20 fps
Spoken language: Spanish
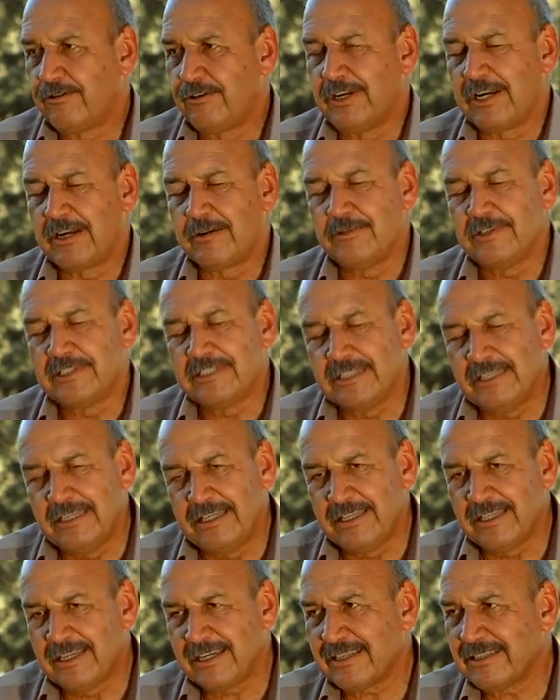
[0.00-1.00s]
con
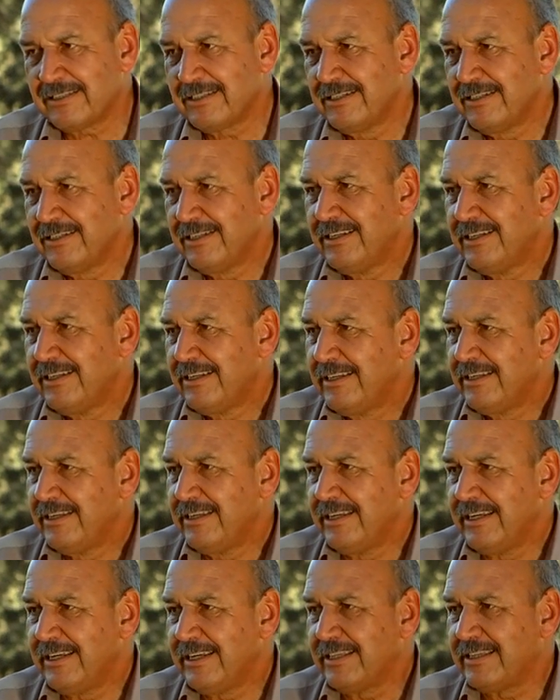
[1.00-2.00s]
herbicidas,
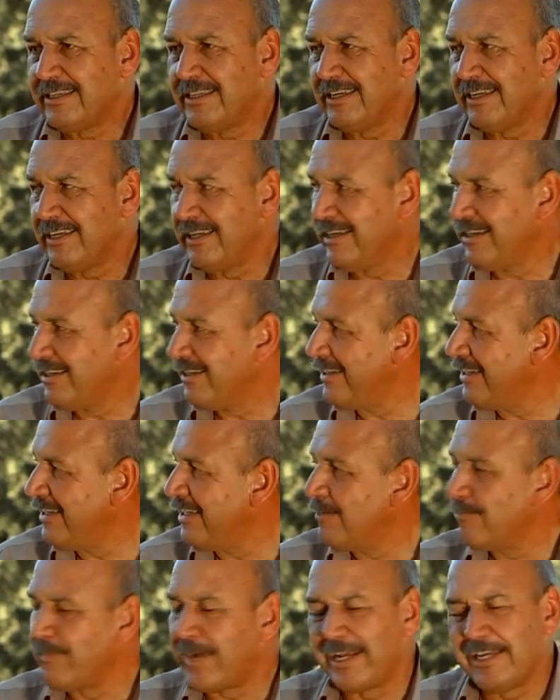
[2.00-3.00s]
este,
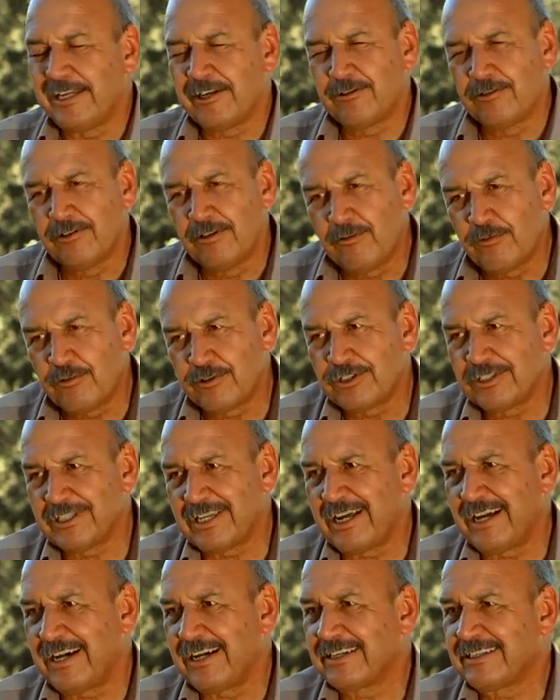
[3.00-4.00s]
en el manejo de
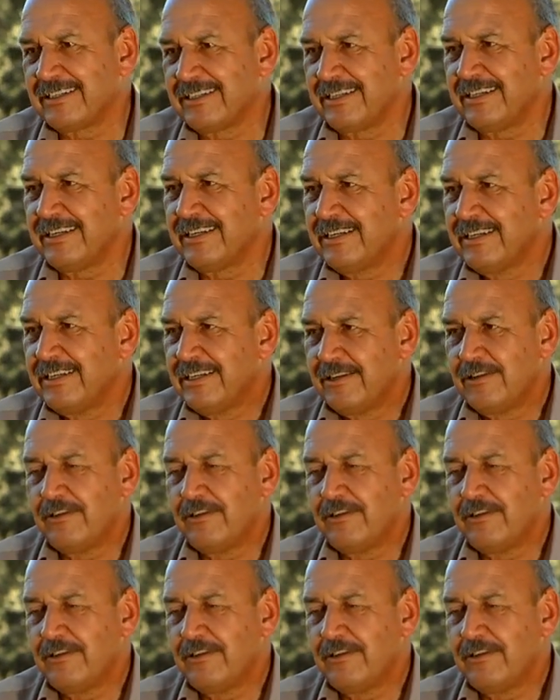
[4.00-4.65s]
follaje.